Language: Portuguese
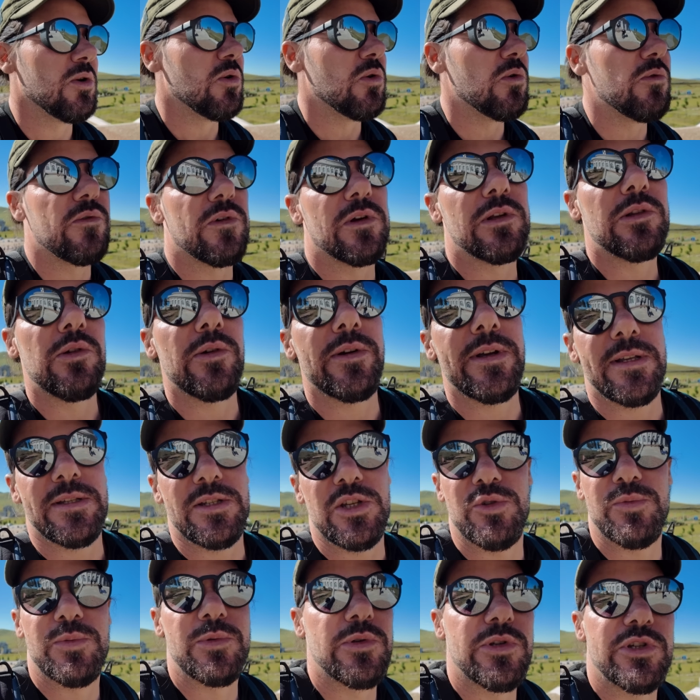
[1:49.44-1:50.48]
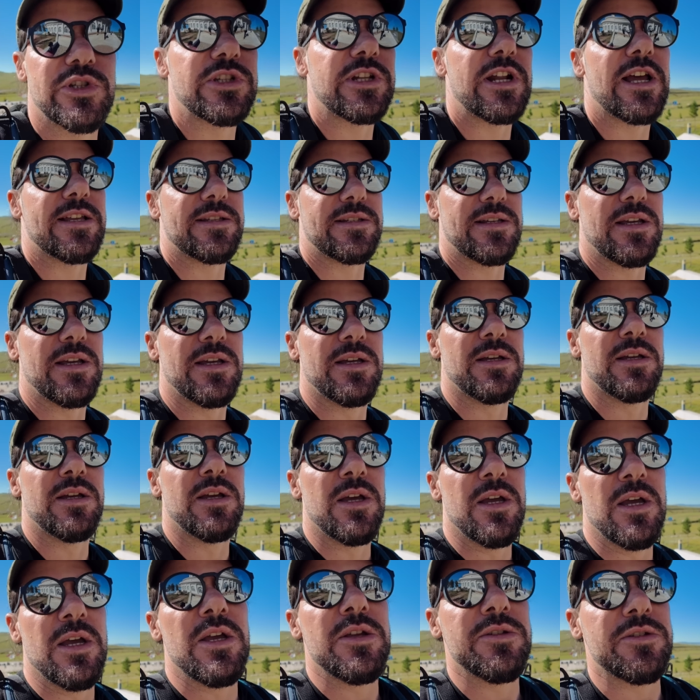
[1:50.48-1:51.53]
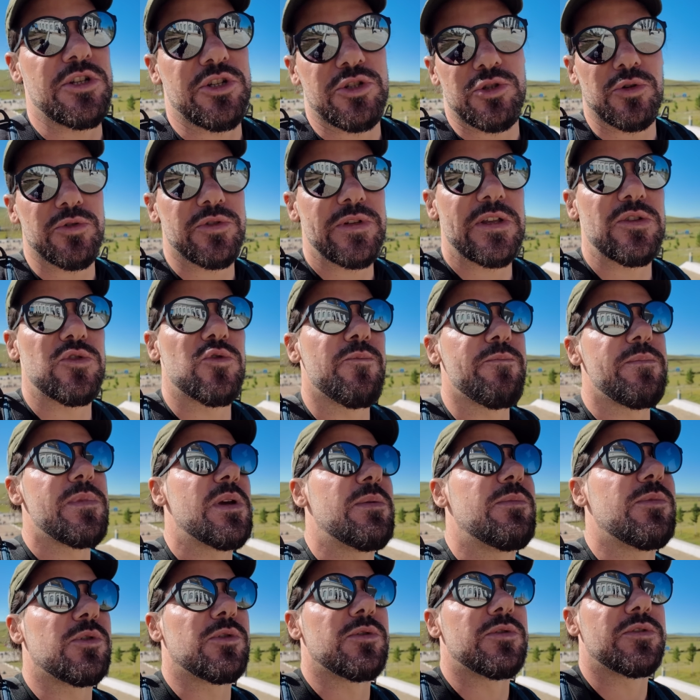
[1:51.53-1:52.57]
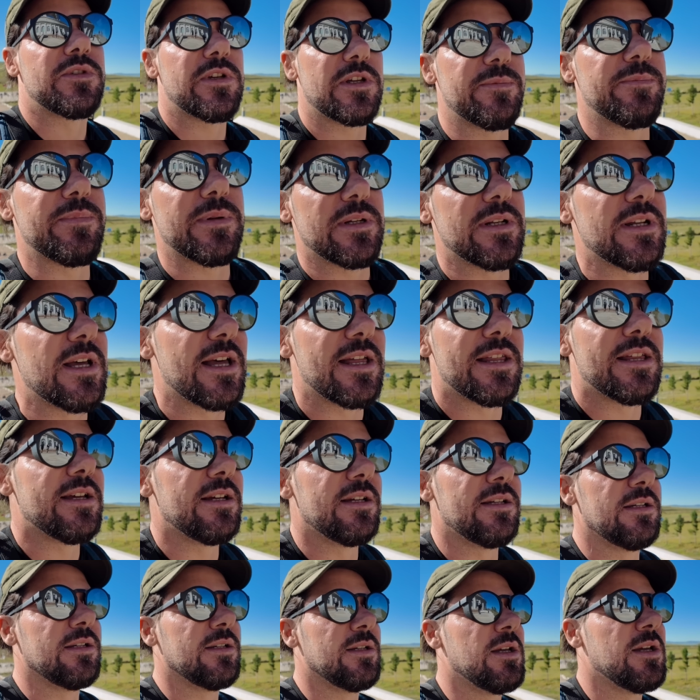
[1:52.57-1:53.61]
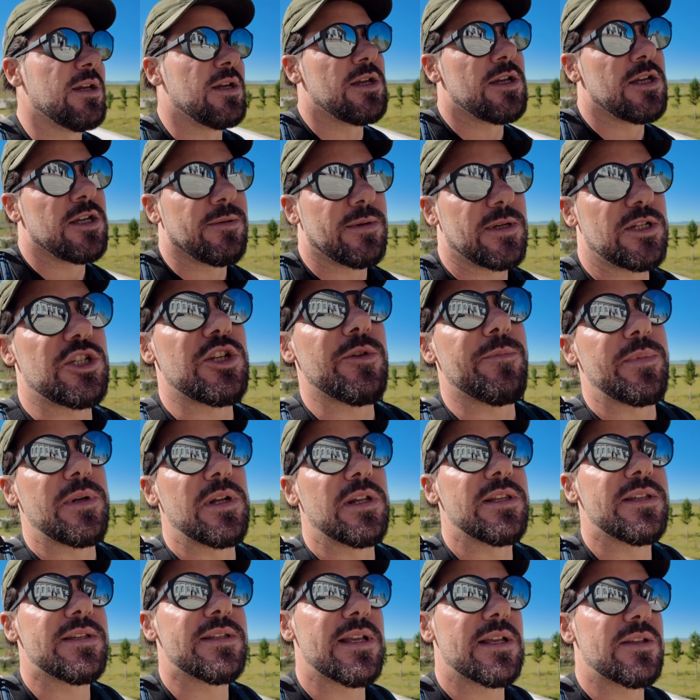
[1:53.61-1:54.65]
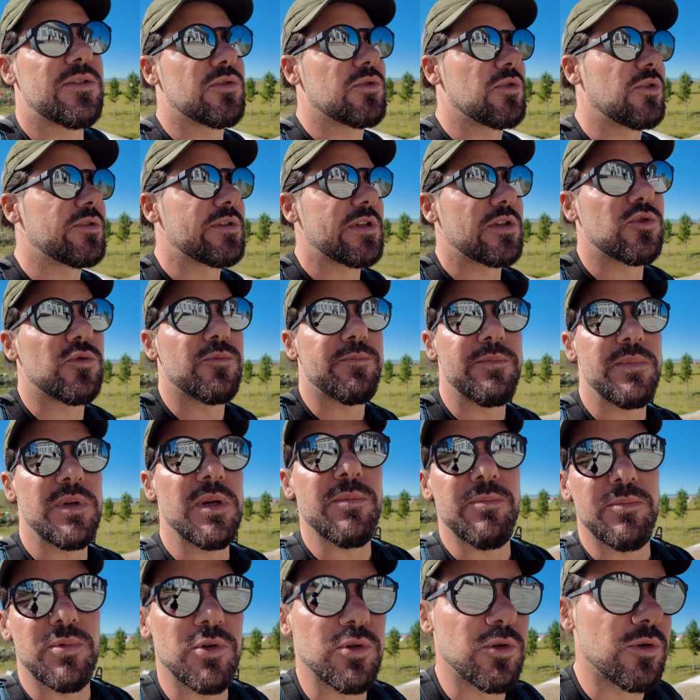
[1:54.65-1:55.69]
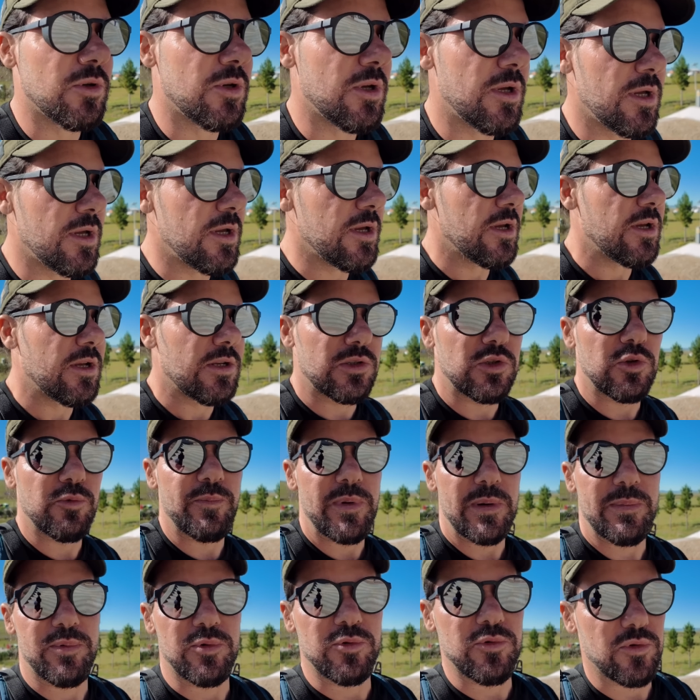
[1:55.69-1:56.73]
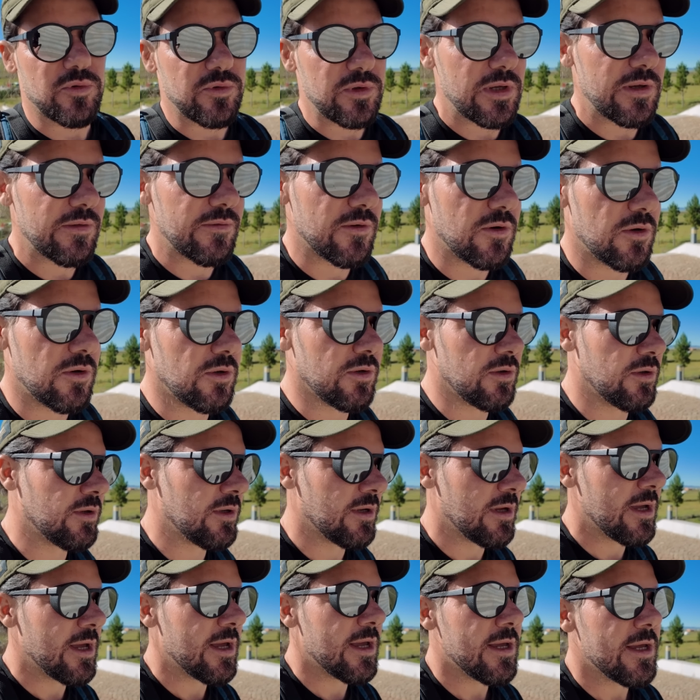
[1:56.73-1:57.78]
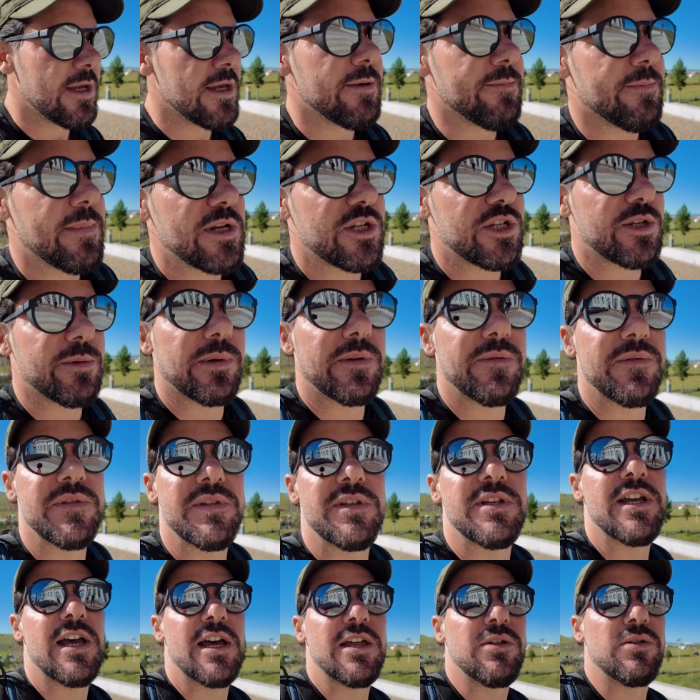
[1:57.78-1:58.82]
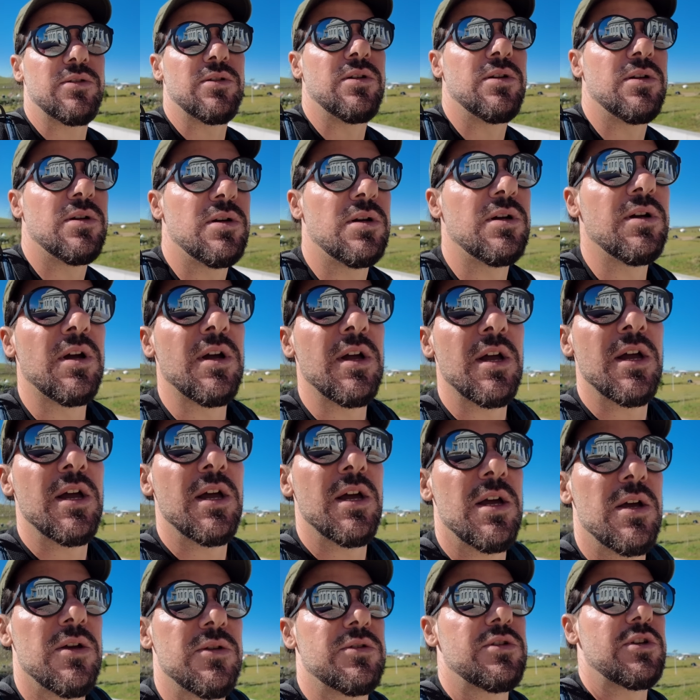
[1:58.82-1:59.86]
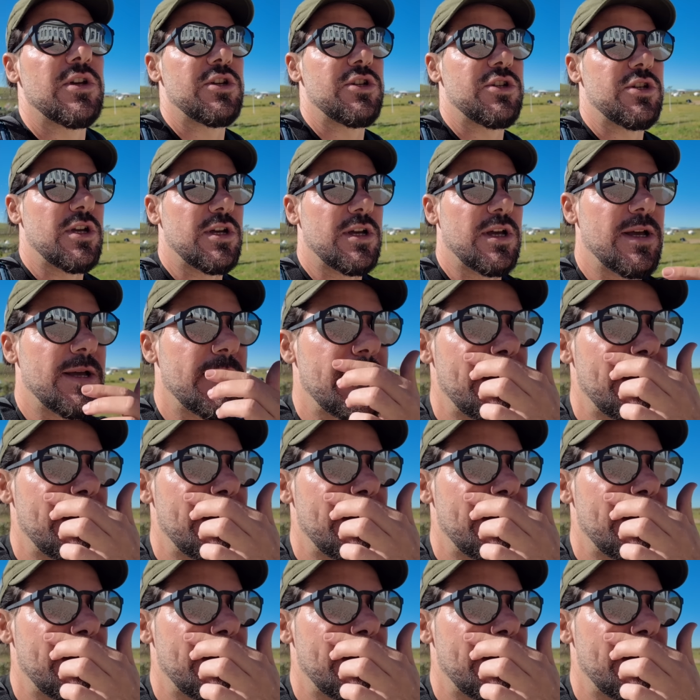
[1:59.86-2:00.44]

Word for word: o valor que essas pessoas trazem. Se trouxeres um membro que não serve para nada, vais ser penalizado. Se trouxeres um membro super produtivo, vais ser beneficiado seja